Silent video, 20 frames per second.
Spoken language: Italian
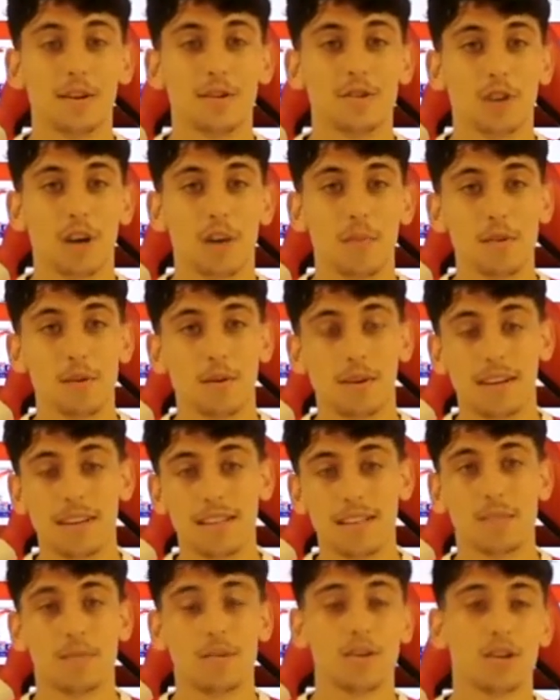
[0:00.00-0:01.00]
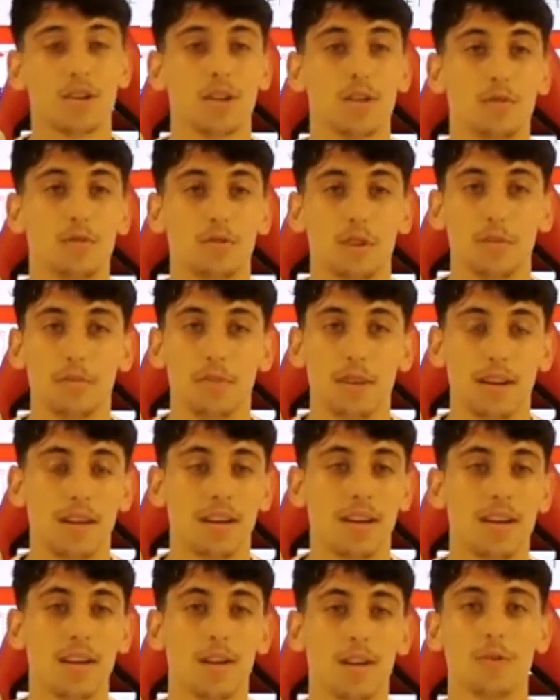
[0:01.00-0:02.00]
nostro cammino perché stiamo facendo molto bene.
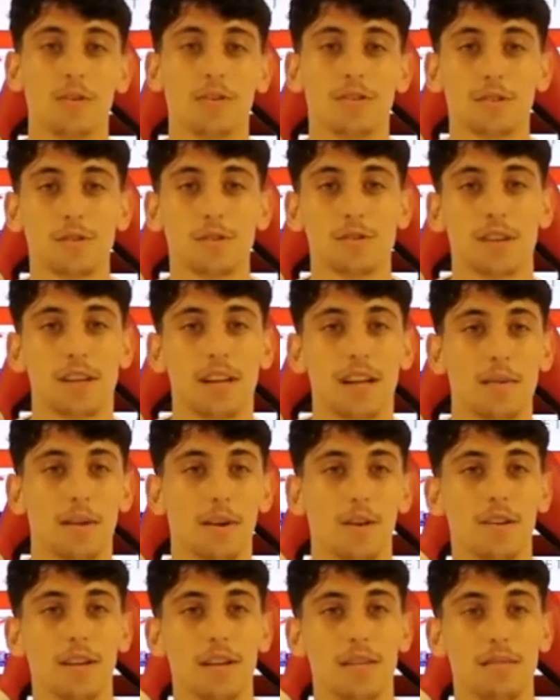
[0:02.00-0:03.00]
Queste sono state le parole del